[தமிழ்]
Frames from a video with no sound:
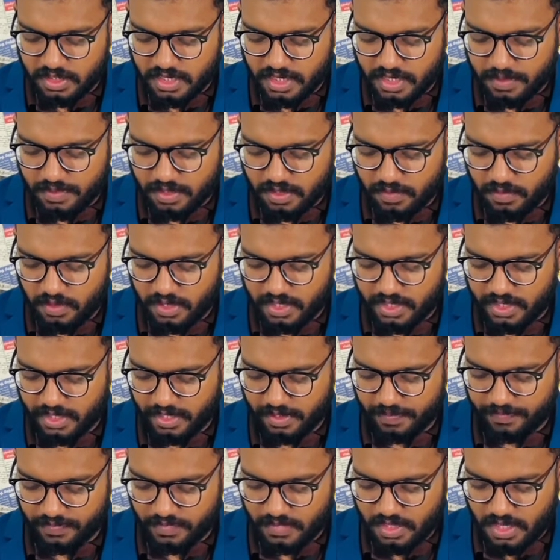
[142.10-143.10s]
நடைபெற உள்ளன
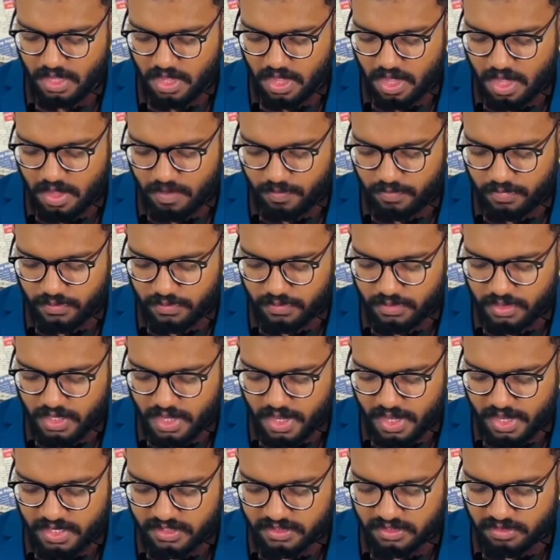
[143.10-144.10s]

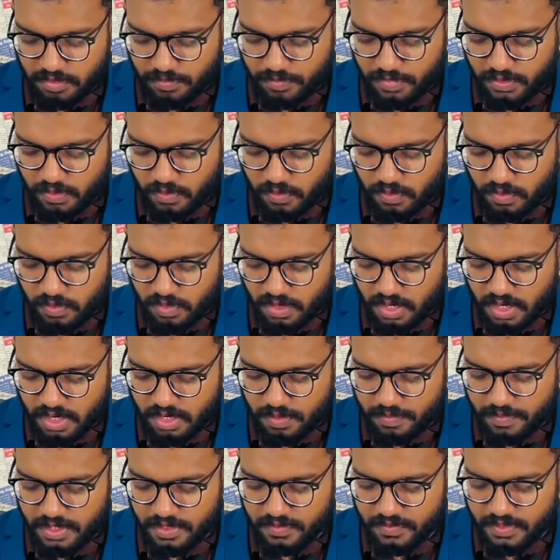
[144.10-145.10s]
புதிய அரசமைப்பில்
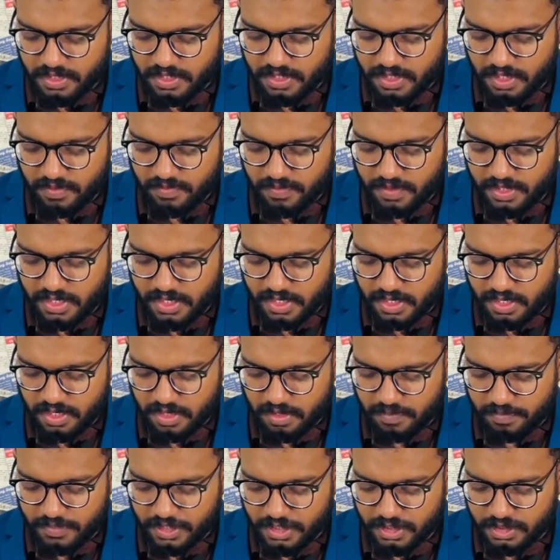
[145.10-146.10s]
உள்வாங்கப்பட வேண்டிய
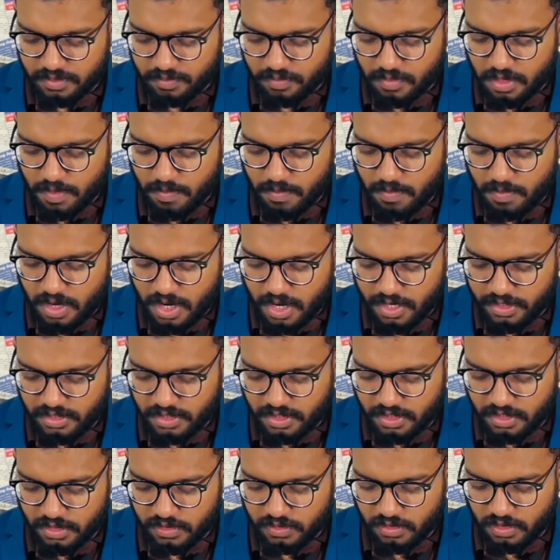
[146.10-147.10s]
விடயங்கள் மற்றும்
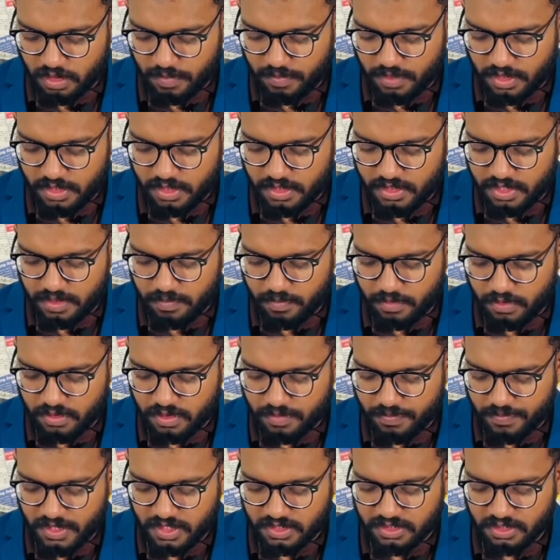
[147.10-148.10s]
மாற்றங்கள் தொடர்பில்
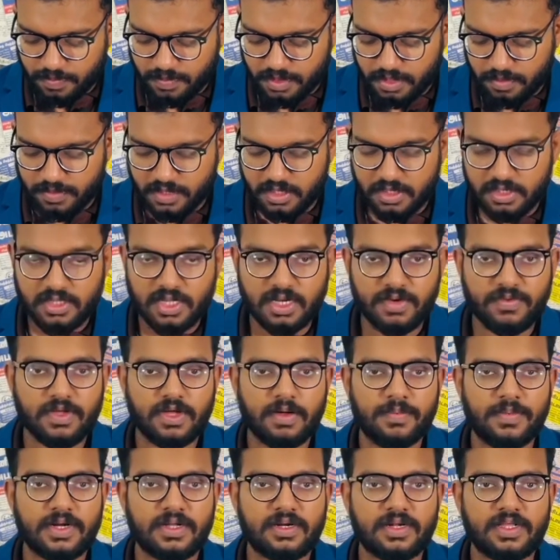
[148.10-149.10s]
இதன்போது பேசப்படும் என்று
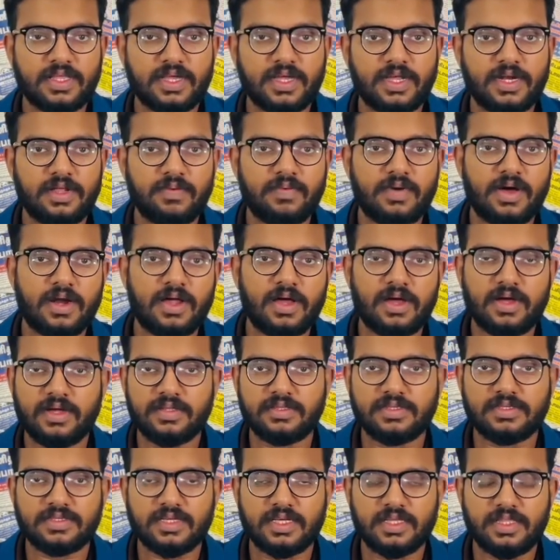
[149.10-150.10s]
தெரிவிக்கப்படுகின்றது என்றவாறாக
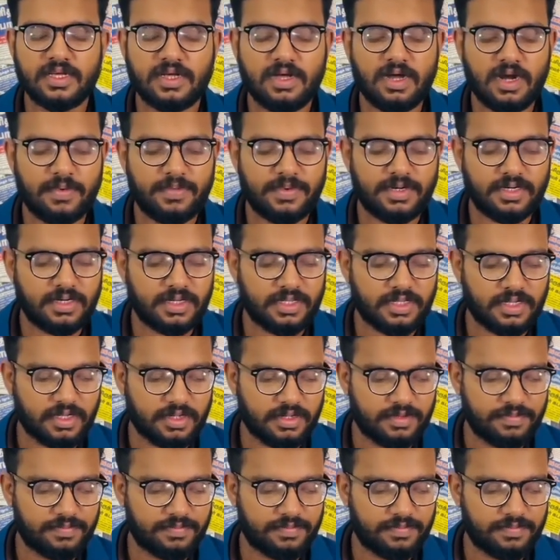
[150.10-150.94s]
அந்த செய்தி காணப்படுகின்றது